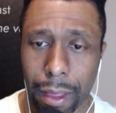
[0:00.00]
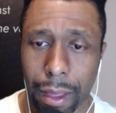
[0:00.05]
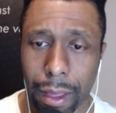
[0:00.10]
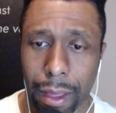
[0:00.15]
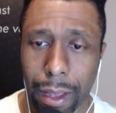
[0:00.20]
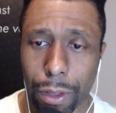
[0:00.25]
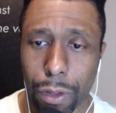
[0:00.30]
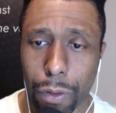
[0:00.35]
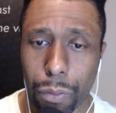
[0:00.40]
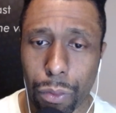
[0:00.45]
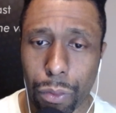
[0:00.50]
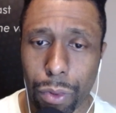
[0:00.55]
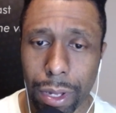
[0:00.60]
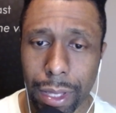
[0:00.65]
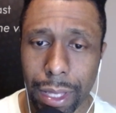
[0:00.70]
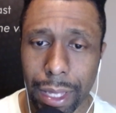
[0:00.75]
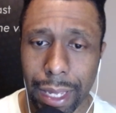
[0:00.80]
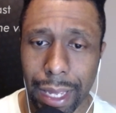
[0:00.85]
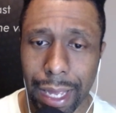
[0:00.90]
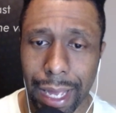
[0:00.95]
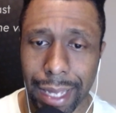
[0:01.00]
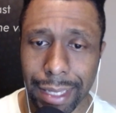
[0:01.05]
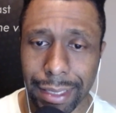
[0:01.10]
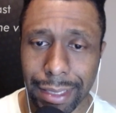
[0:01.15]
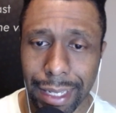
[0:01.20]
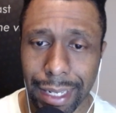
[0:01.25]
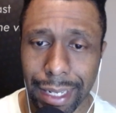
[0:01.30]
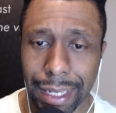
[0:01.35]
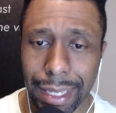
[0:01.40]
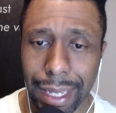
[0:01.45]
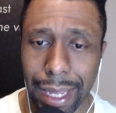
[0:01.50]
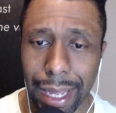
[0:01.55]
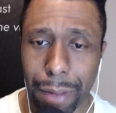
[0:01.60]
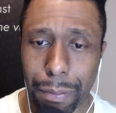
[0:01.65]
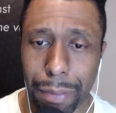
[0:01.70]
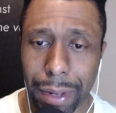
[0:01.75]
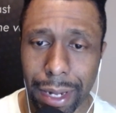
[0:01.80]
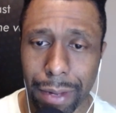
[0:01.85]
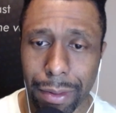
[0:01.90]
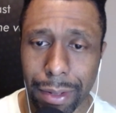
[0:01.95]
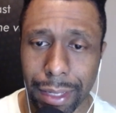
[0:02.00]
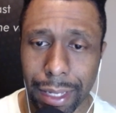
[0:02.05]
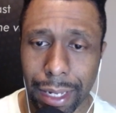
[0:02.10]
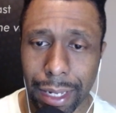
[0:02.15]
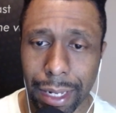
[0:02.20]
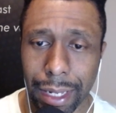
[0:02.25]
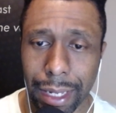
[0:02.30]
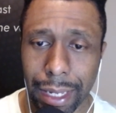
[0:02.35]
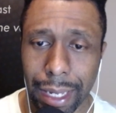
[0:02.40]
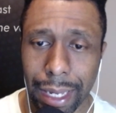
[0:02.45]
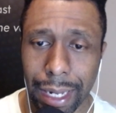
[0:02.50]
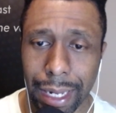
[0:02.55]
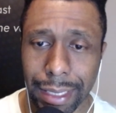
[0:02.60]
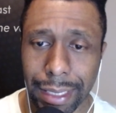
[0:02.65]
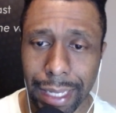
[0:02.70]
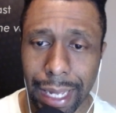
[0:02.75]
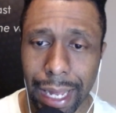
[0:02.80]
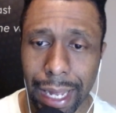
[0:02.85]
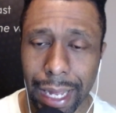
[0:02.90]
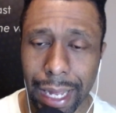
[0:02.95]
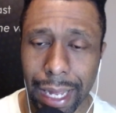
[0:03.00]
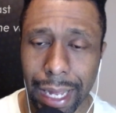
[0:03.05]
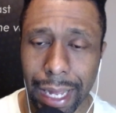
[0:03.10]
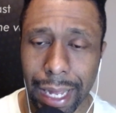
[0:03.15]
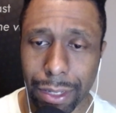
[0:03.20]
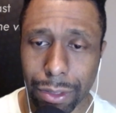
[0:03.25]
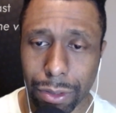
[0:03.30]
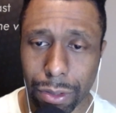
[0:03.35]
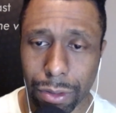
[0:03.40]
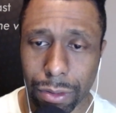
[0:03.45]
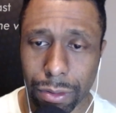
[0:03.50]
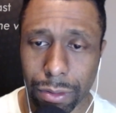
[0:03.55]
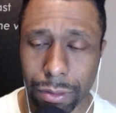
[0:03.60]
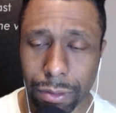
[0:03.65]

que no pueden hacer nada para evitar que les hagan esto.